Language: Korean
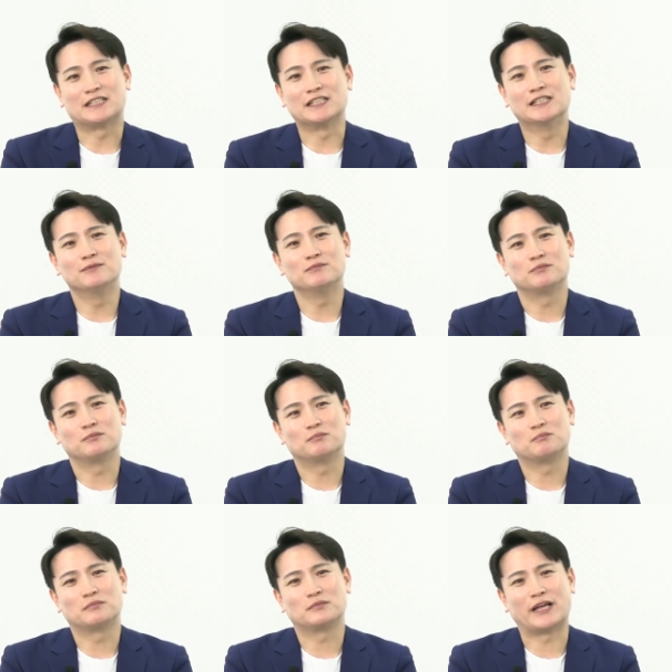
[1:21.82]
지금
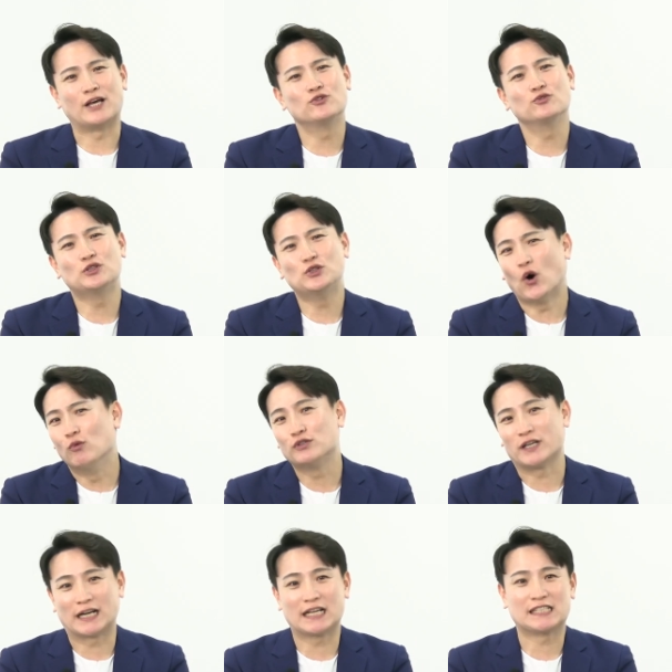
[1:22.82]
대중들이 너무
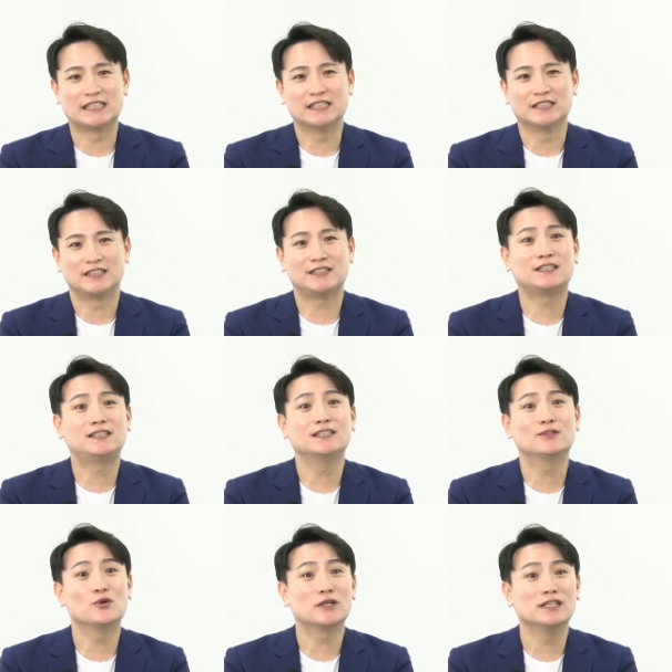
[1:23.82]
잘하시는
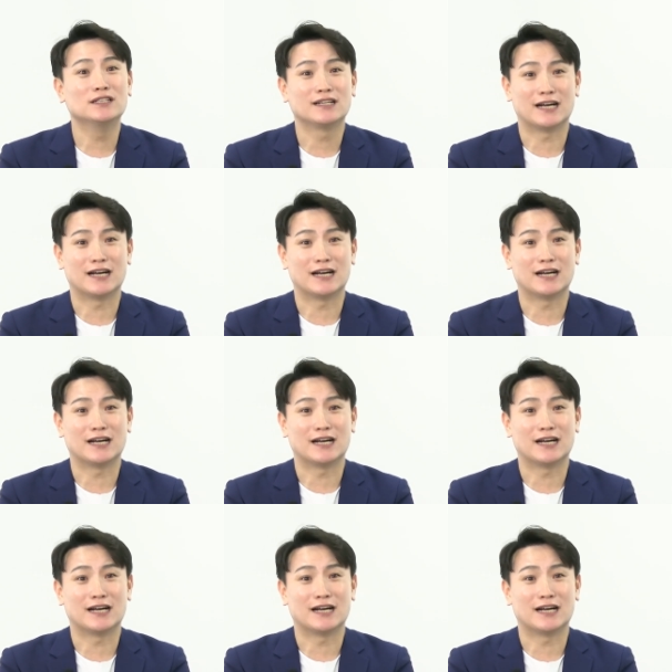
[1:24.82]
히트곡이 있는